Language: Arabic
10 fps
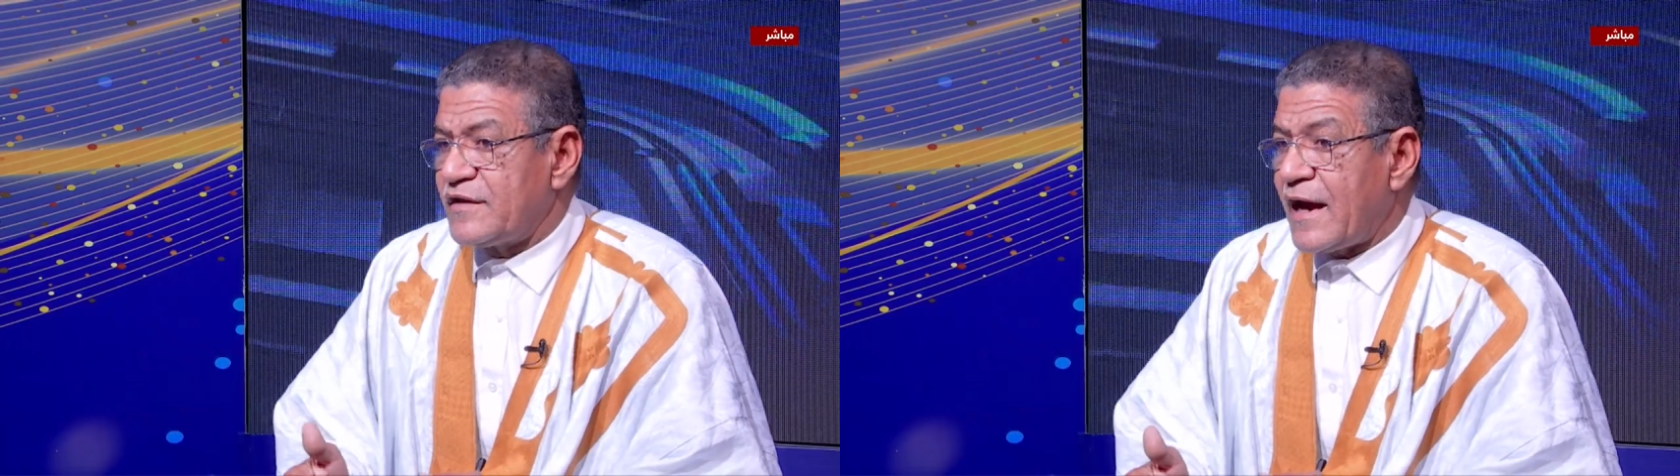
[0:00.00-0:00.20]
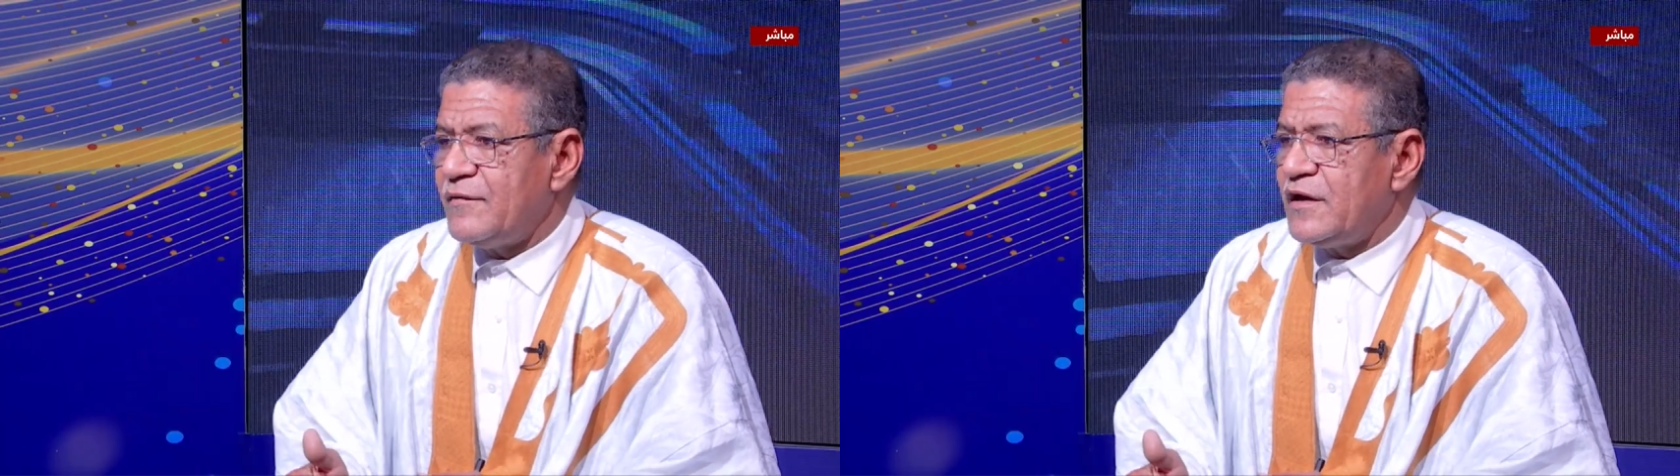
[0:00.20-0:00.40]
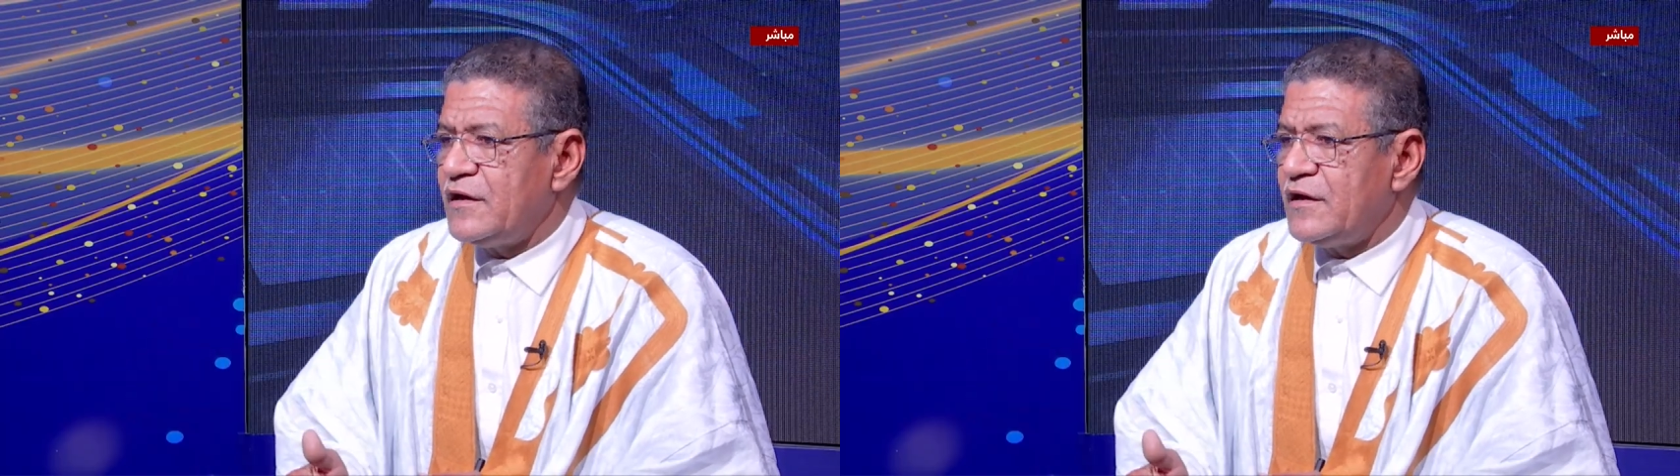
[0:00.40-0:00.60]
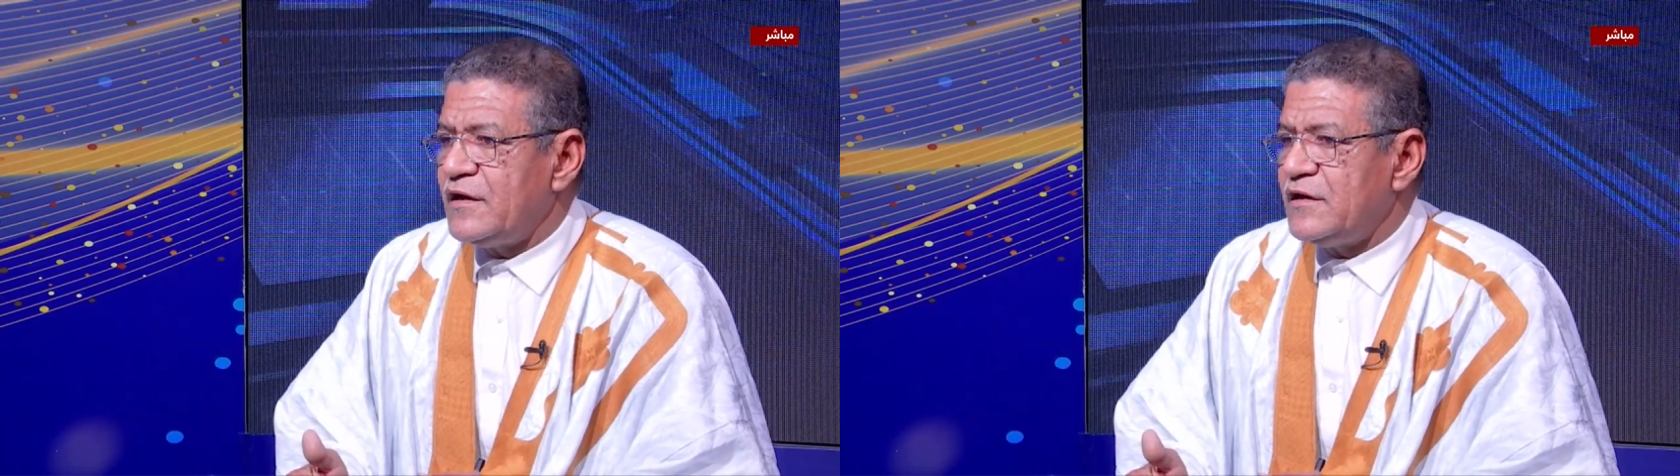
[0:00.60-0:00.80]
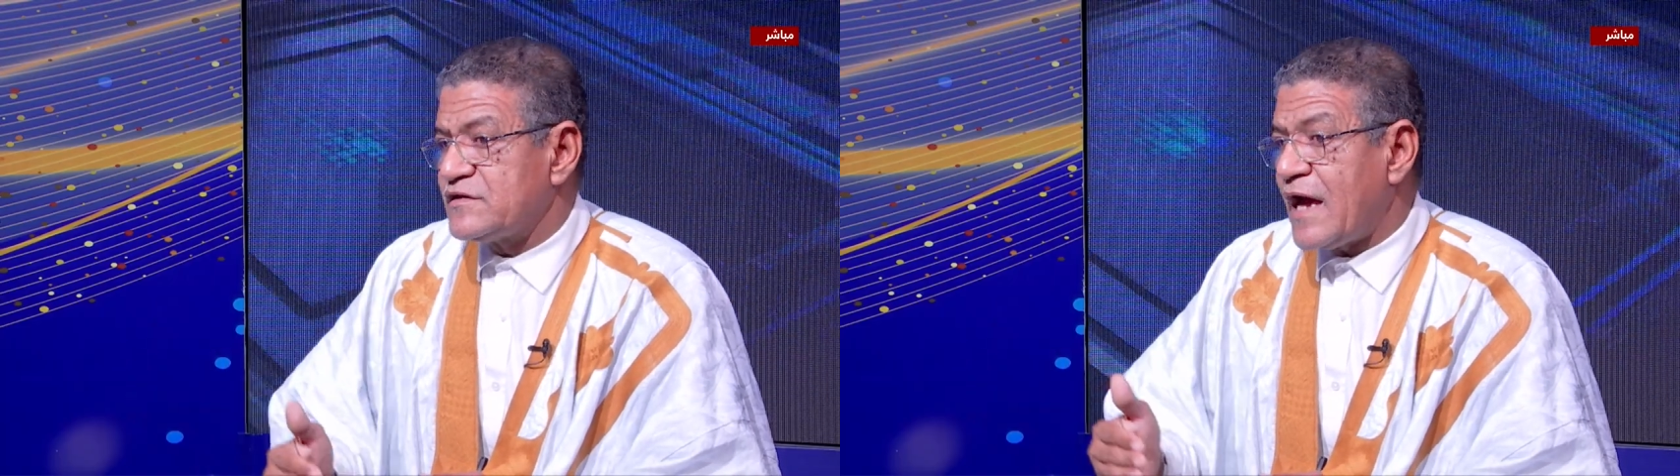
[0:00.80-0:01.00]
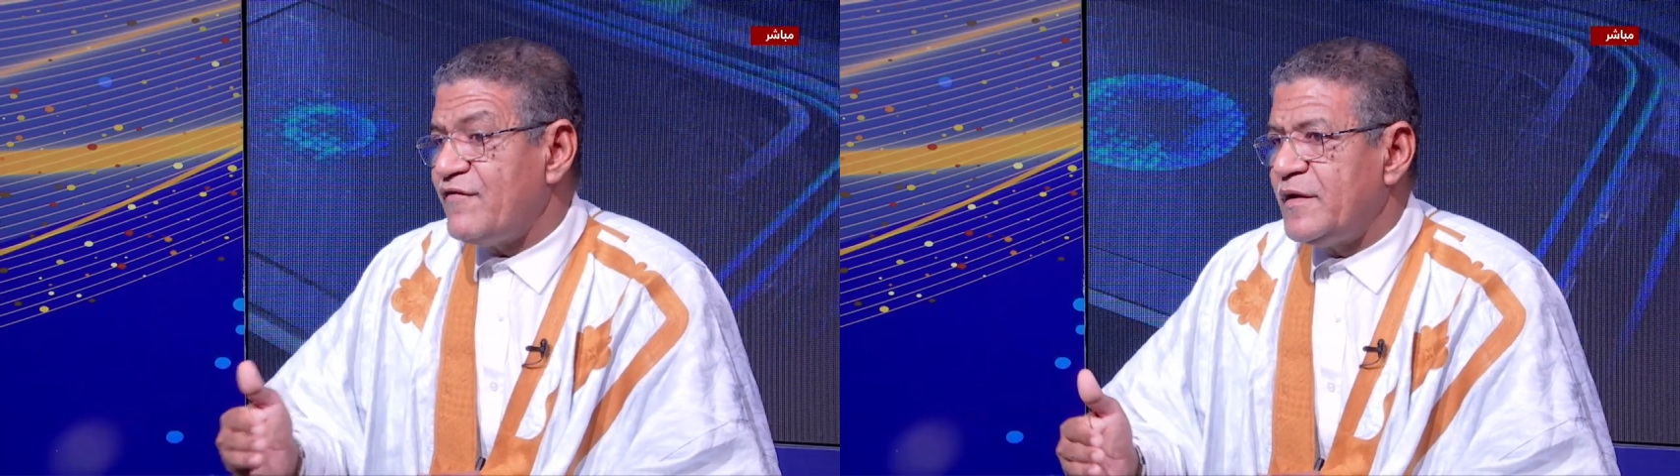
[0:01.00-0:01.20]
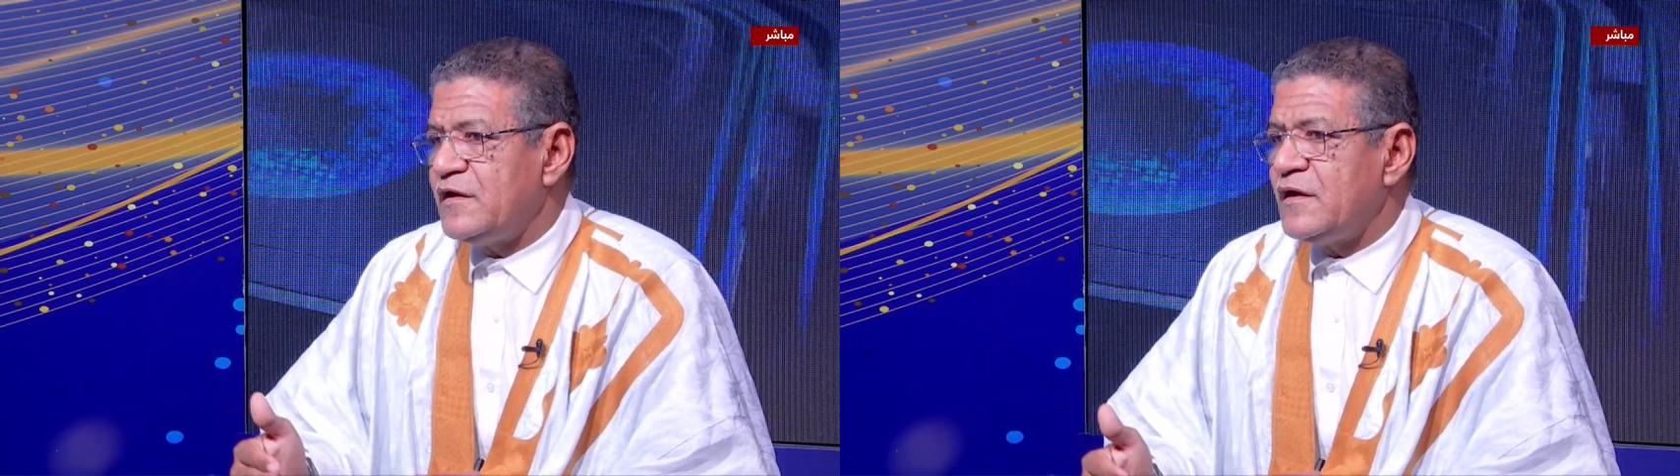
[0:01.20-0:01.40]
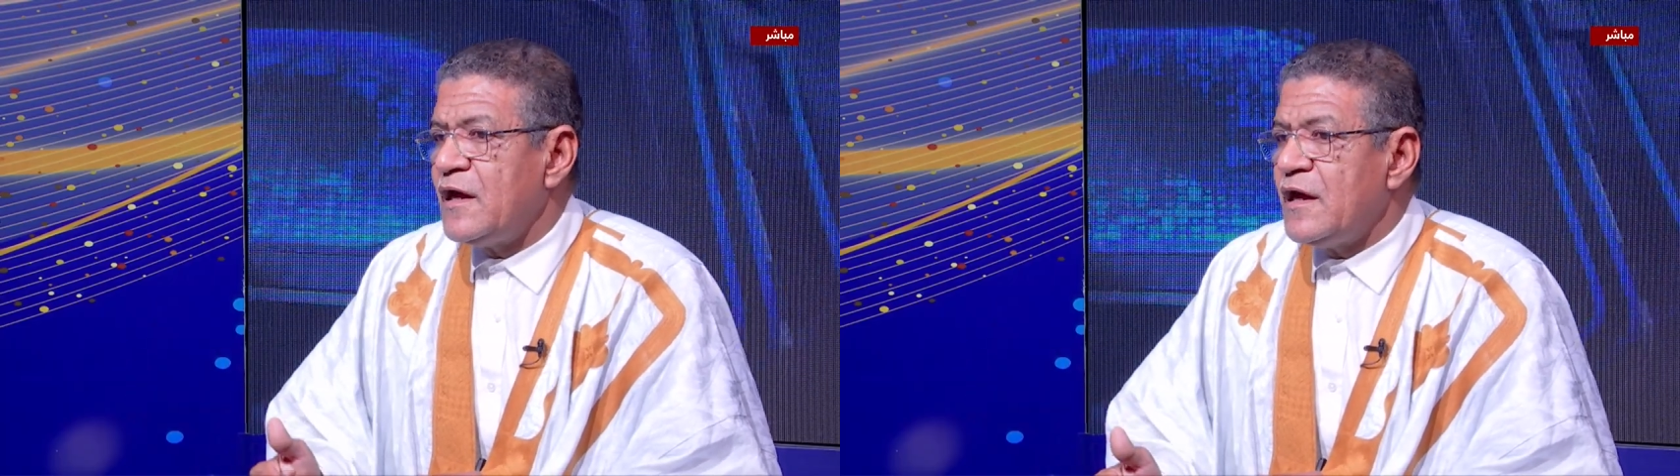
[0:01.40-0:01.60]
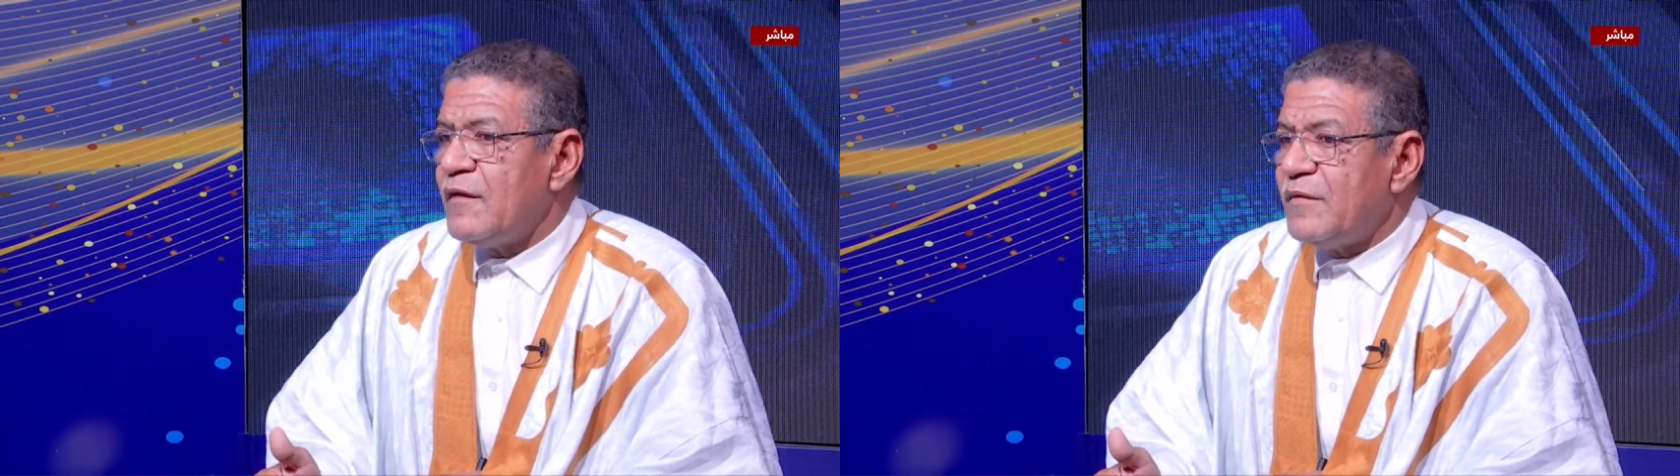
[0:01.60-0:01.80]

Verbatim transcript: البطاقه المهنيه والصحفي المهني نعم.